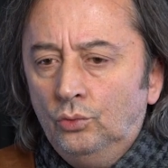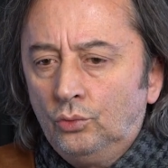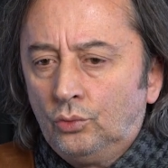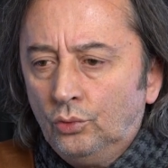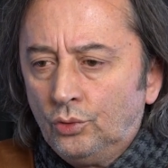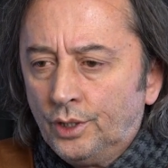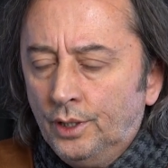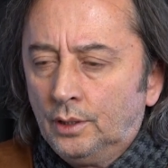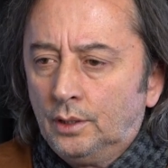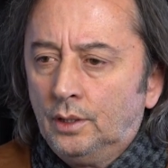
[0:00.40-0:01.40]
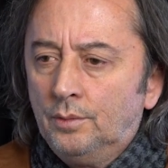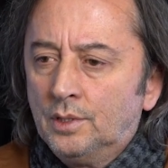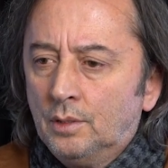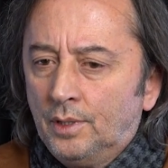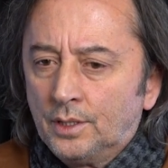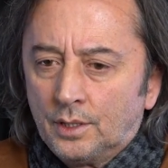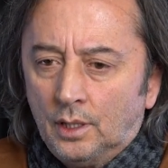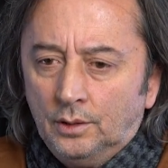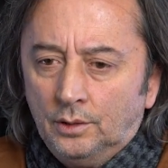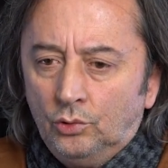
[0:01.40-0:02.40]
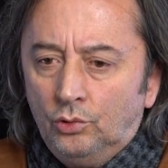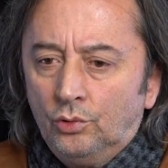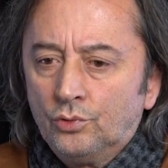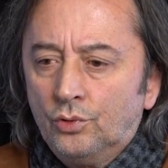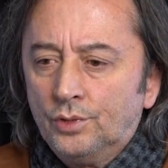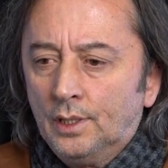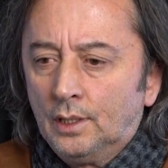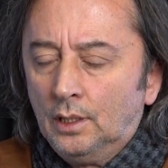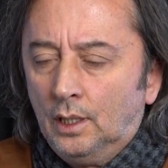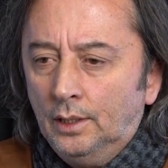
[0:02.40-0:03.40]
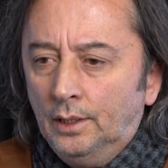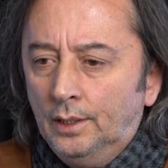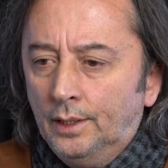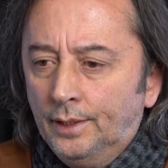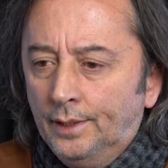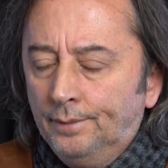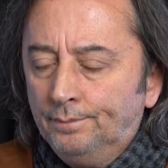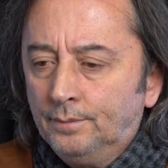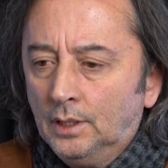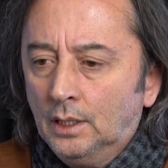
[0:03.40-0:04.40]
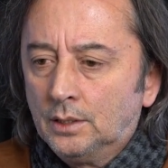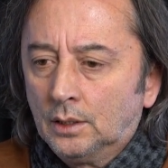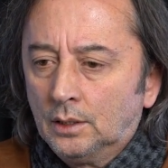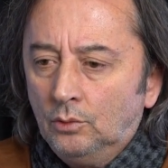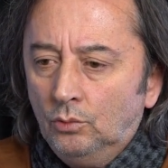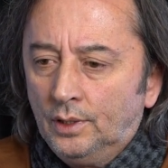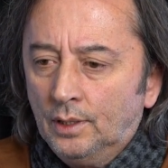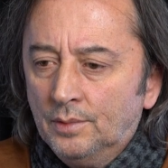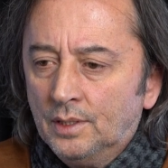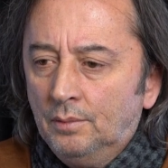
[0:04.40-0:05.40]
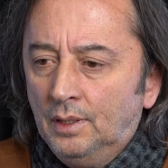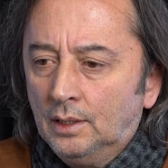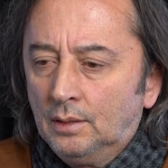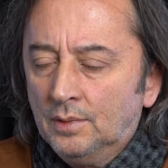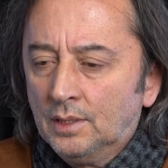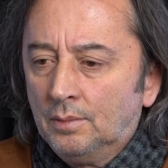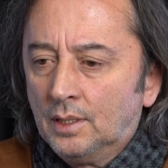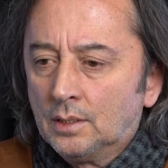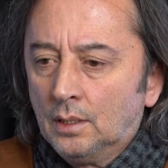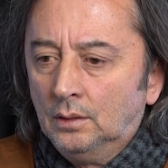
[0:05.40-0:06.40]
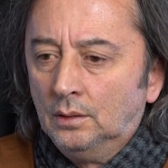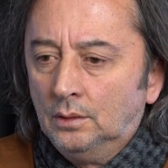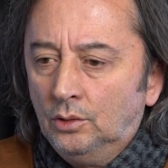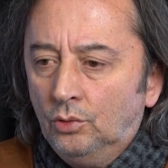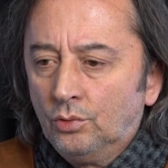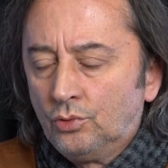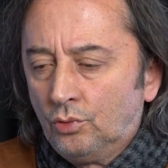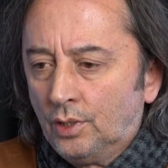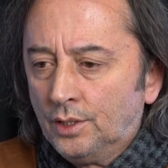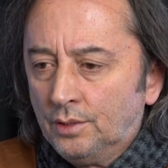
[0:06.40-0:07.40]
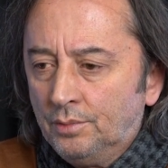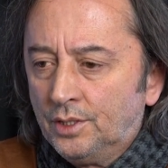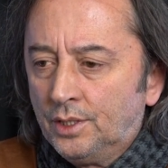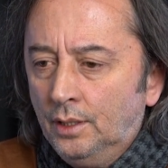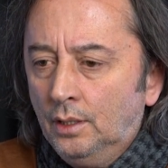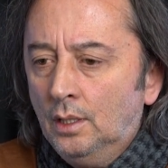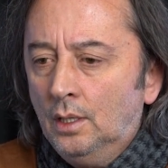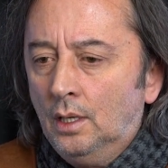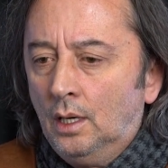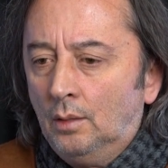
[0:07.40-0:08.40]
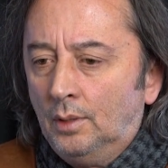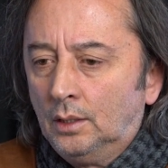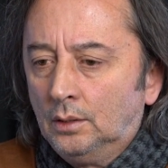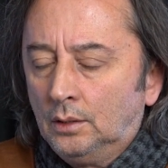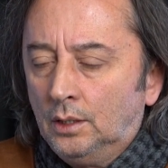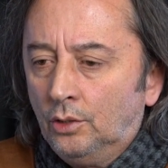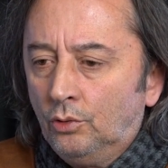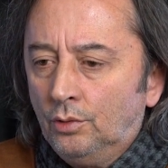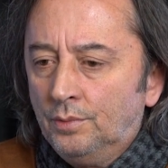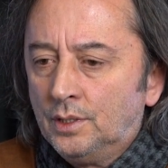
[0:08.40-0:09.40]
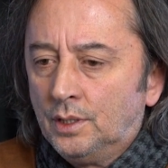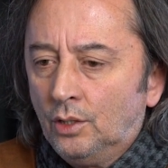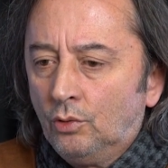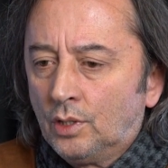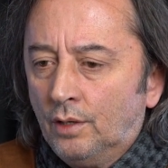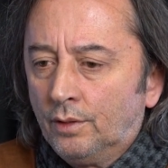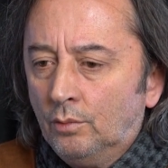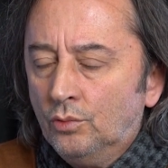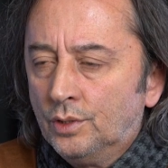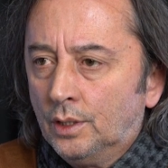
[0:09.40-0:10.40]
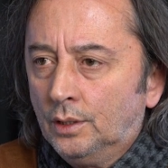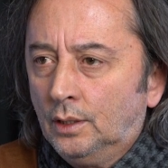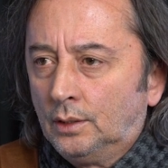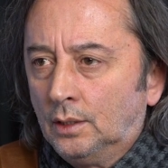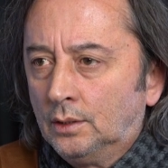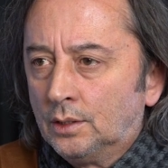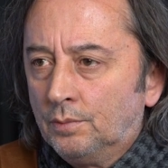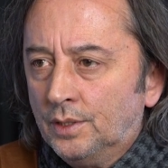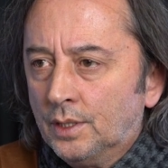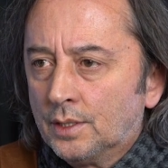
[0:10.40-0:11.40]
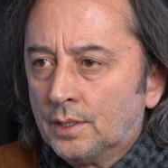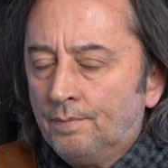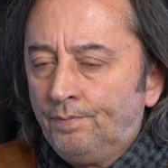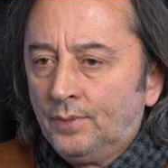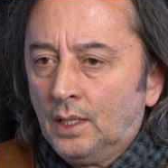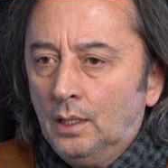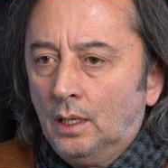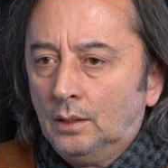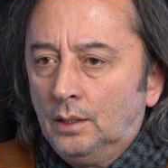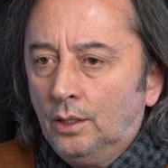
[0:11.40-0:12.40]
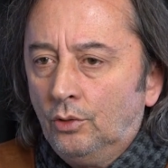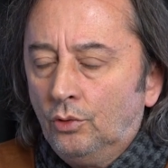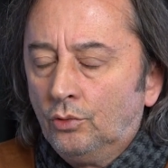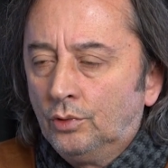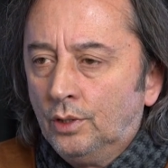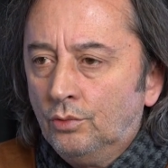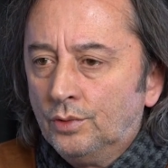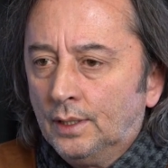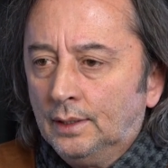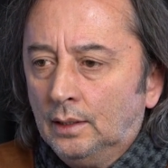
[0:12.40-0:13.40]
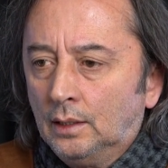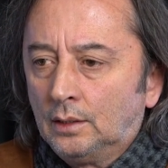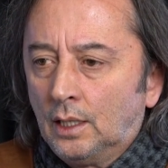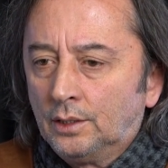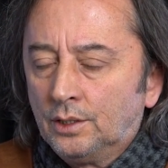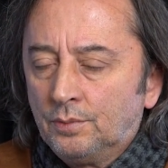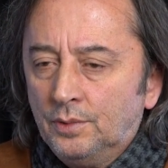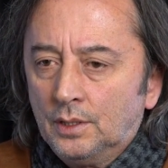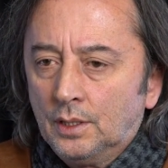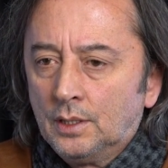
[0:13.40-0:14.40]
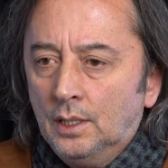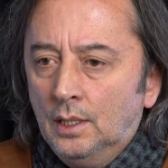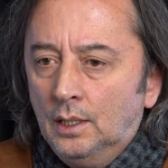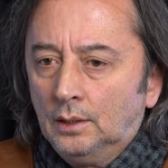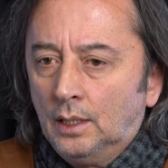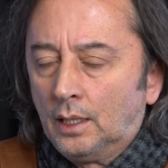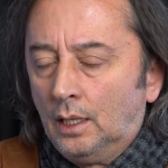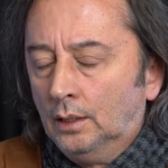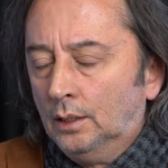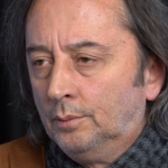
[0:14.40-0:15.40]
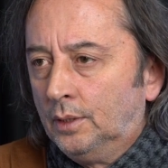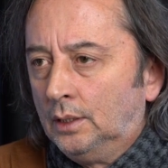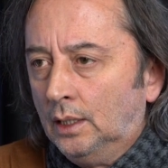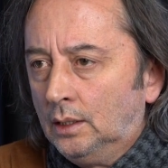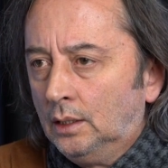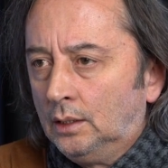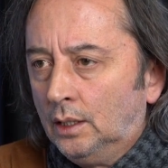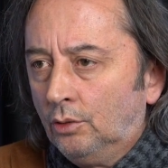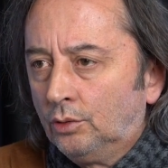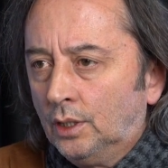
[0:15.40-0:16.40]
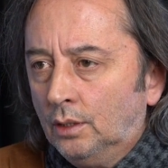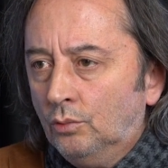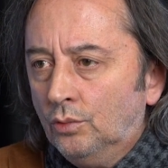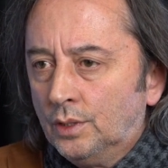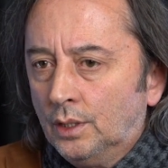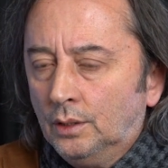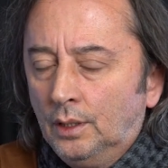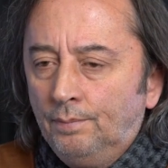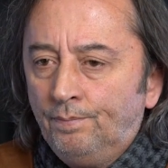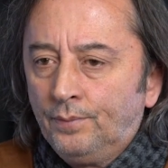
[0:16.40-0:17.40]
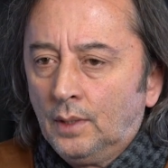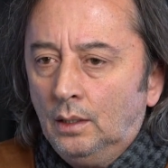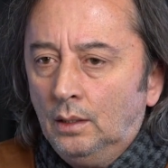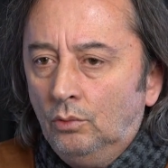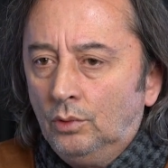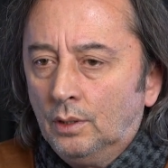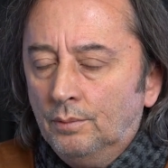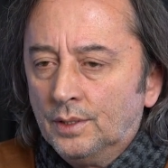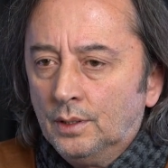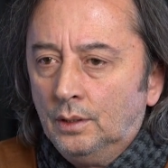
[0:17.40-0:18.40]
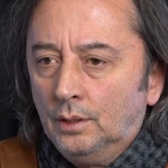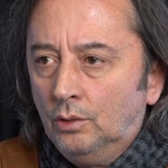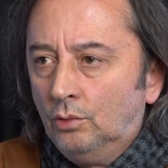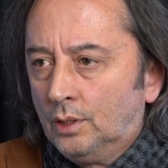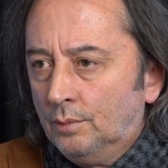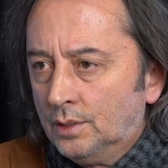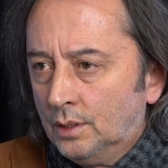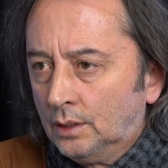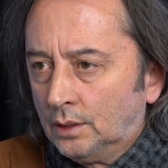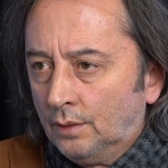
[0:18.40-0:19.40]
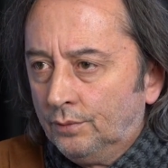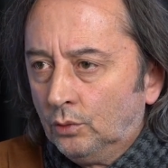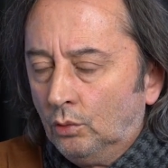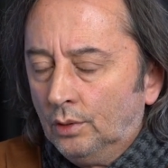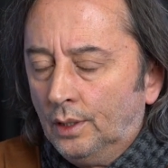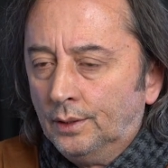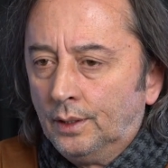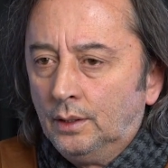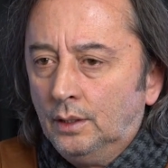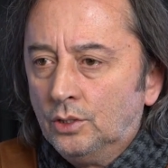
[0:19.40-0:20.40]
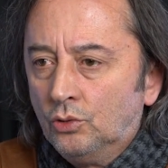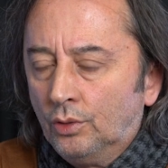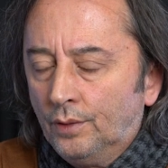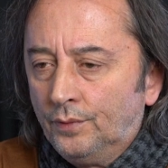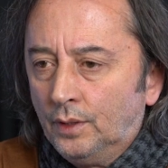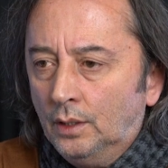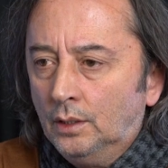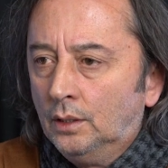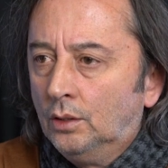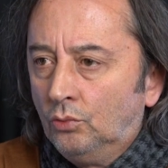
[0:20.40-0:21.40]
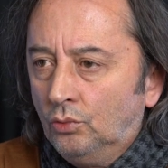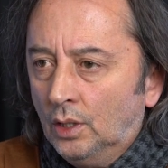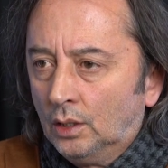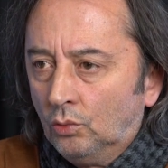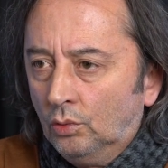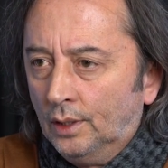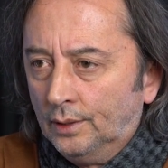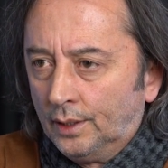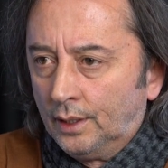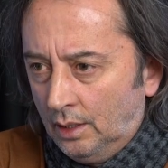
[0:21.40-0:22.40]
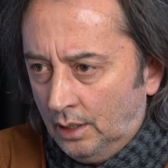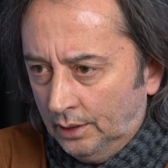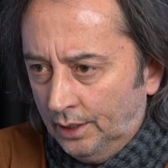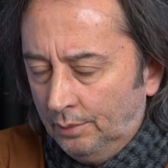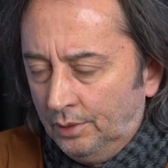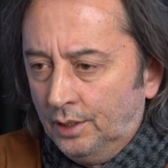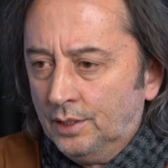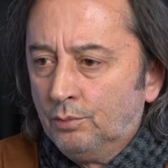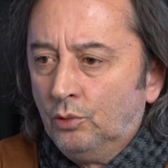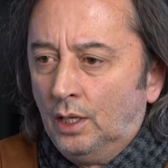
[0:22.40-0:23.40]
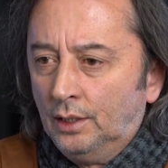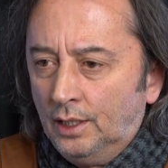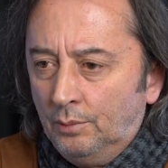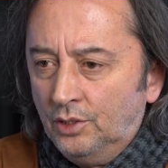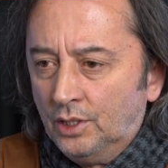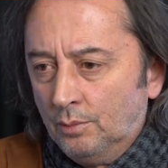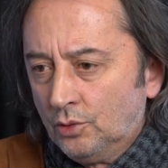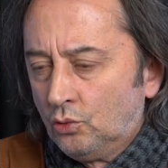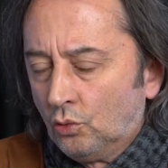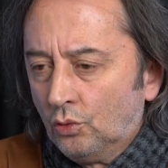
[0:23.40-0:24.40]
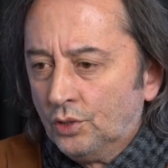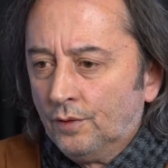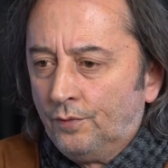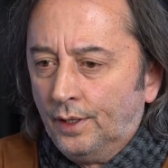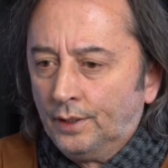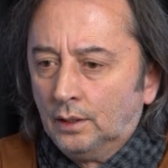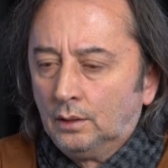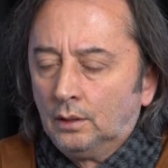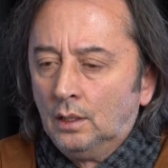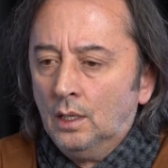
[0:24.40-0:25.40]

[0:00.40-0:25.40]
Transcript: Dünkü şehitlerimize başsağlığı diliyoruz. Öncelikle ailelerine gerçekten ülkemize, milletimize başsağlığı diliyoruz. Çok acı bir şey. Ama artık terörü biz terör kavramı üzerinden tartışmayacağız. Yani terör örgütleri üzerinden de tartışmayacağız. Dar anlamda teknik terör tanımı üzerinden ne ülkemizi ne ülkemizin etrafında olanları ne coğrafyayı ne de dünyada olanları anlayabiliriz. Bunu anlayamayacağımızı çok önce fark ettik.